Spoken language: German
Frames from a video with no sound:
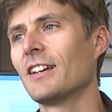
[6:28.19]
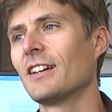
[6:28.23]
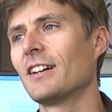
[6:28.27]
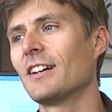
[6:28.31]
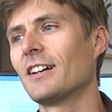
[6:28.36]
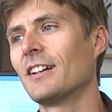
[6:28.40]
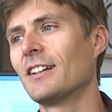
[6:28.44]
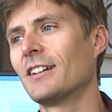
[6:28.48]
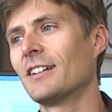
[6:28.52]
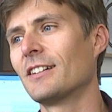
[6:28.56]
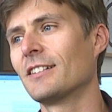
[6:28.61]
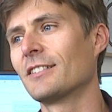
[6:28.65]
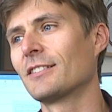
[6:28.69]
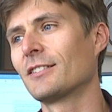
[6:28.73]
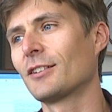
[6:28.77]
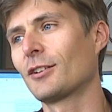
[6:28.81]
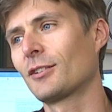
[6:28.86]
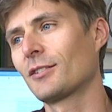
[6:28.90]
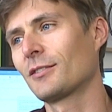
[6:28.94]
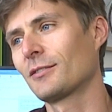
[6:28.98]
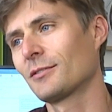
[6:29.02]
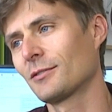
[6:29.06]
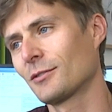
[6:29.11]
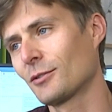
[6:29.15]
Äh, der
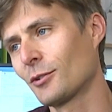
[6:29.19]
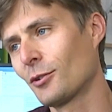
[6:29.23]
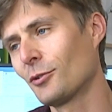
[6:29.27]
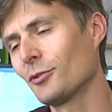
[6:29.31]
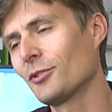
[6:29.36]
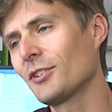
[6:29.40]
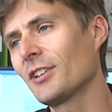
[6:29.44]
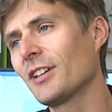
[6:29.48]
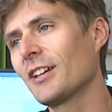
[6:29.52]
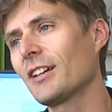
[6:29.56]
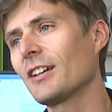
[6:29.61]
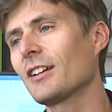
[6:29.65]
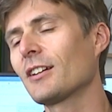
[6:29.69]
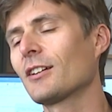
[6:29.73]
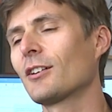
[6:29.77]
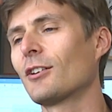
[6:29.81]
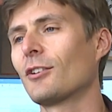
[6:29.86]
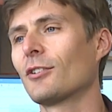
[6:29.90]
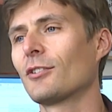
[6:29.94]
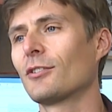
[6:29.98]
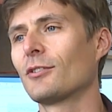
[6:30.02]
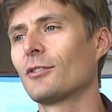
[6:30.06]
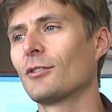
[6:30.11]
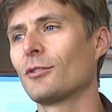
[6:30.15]
Kunde
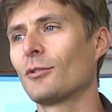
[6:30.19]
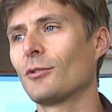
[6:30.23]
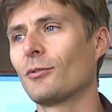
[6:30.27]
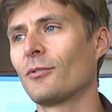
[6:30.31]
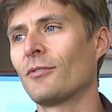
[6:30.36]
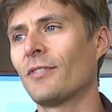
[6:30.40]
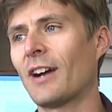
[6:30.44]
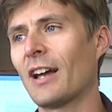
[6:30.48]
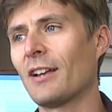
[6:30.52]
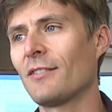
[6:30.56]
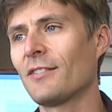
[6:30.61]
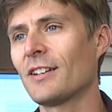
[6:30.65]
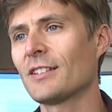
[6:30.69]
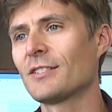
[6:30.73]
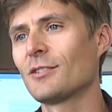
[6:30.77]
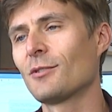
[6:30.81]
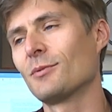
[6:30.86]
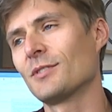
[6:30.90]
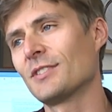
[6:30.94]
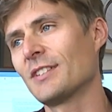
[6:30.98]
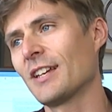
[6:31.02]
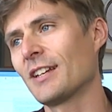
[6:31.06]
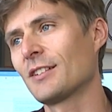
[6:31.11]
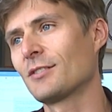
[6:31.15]
kann wahlweise
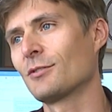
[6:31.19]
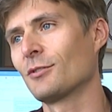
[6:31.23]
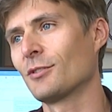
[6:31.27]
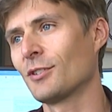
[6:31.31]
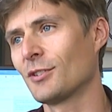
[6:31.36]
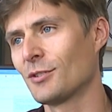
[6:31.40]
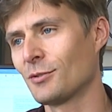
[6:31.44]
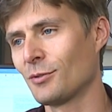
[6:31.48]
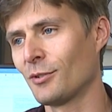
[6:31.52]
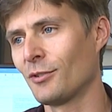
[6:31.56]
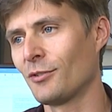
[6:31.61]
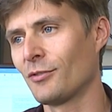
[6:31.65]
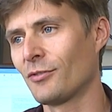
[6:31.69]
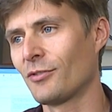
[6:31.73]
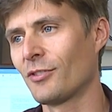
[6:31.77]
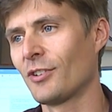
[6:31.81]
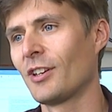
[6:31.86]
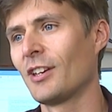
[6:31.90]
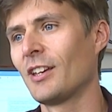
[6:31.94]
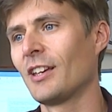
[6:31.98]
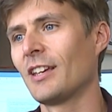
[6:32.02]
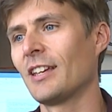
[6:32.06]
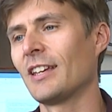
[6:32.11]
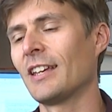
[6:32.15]
über sechs oder zwölf
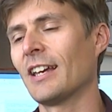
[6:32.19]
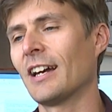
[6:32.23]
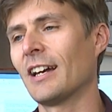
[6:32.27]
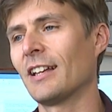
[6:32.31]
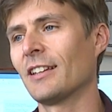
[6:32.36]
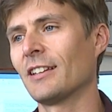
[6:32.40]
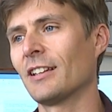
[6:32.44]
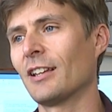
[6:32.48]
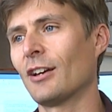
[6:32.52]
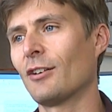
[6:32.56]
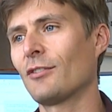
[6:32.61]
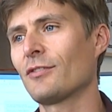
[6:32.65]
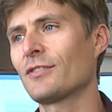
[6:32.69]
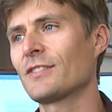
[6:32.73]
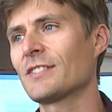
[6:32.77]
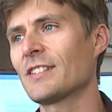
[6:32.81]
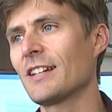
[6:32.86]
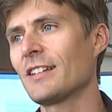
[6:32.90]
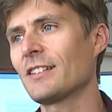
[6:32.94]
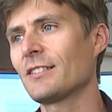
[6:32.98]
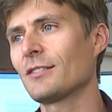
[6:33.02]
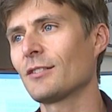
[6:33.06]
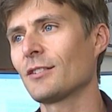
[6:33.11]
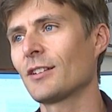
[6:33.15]
Jahren
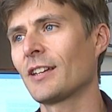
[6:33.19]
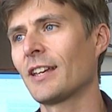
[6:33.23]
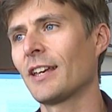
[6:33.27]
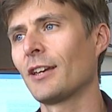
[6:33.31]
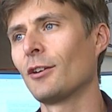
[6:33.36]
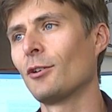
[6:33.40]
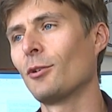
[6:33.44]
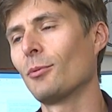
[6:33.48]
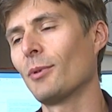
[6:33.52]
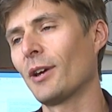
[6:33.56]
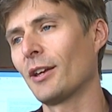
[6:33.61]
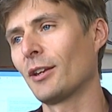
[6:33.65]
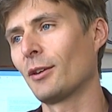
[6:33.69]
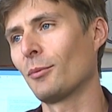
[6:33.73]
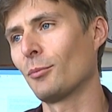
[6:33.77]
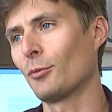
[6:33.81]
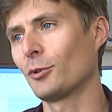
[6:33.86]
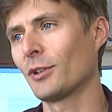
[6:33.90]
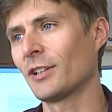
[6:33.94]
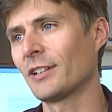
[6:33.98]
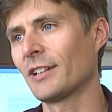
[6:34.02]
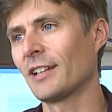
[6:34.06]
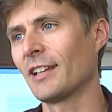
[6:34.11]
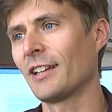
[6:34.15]
Laufzeit gegenüber einem
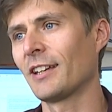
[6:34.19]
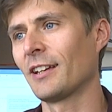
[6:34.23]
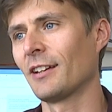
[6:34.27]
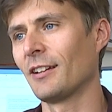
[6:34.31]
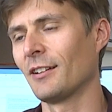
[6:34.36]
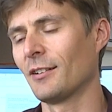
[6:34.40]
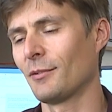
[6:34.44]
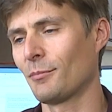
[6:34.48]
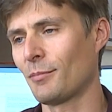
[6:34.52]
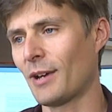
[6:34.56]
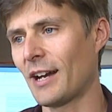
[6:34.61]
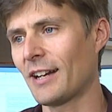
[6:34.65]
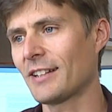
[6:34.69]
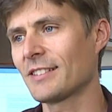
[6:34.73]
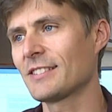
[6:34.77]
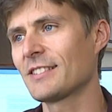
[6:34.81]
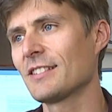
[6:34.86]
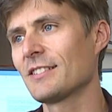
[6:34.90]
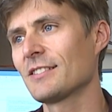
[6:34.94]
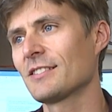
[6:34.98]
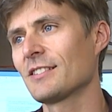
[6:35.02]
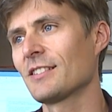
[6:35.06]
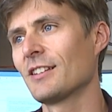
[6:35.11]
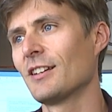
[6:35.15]
monatlichen
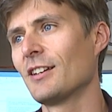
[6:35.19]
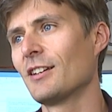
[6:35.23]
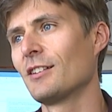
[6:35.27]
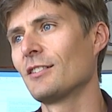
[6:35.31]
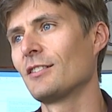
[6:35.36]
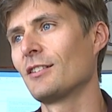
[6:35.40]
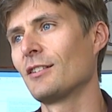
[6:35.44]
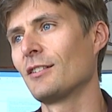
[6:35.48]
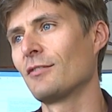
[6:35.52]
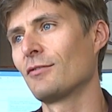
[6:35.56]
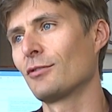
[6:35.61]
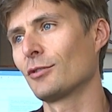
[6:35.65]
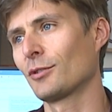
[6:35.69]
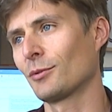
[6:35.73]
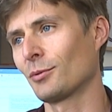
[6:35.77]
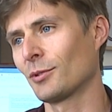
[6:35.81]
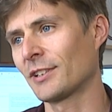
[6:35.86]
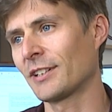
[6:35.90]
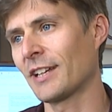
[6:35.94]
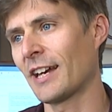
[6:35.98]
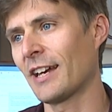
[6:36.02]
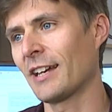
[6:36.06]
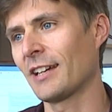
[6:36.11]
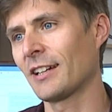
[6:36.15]
Pachtzins die
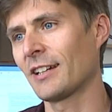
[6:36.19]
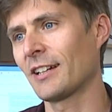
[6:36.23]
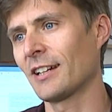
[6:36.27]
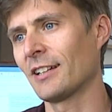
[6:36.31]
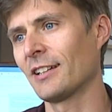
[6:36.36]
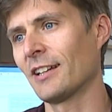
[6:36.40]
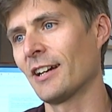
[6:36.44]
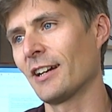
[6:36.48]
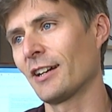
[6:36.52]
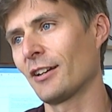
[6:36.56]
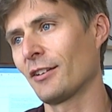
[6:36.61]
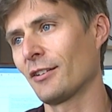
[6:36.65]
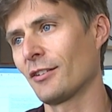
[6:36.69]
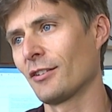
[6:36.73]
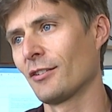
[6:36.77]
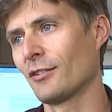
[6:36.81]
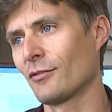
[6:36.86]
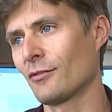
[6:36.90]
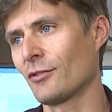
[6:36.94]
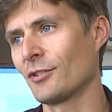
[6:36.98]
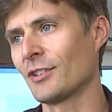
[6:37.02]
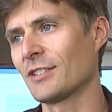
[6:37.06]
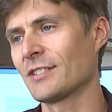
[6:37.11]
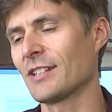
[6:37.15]
Photovoltaikanlage
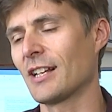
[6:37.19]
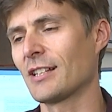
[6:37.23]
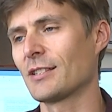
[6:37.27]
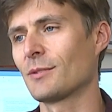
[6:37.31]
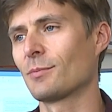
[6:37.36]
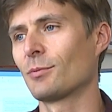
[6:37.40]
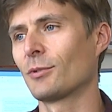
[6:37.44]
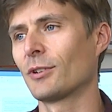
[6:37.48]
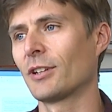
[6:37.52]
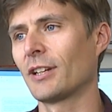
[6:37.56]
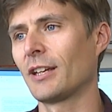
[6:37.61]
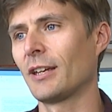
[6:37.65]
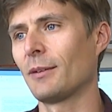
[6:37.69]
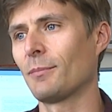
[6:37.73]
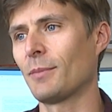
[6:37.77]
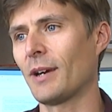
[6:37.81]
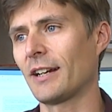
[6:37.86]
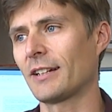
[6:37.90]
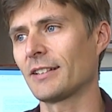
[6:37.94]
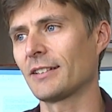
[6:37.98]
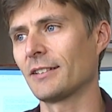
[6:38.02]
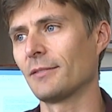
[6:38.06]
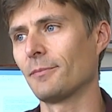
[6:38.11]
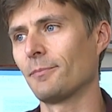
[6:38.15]
von der Salzburger AG
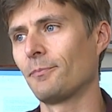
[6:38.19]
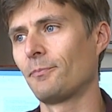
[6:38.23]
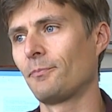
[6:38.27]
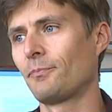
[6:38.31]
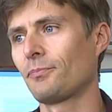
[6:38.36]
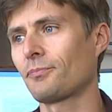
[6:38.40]
pachten.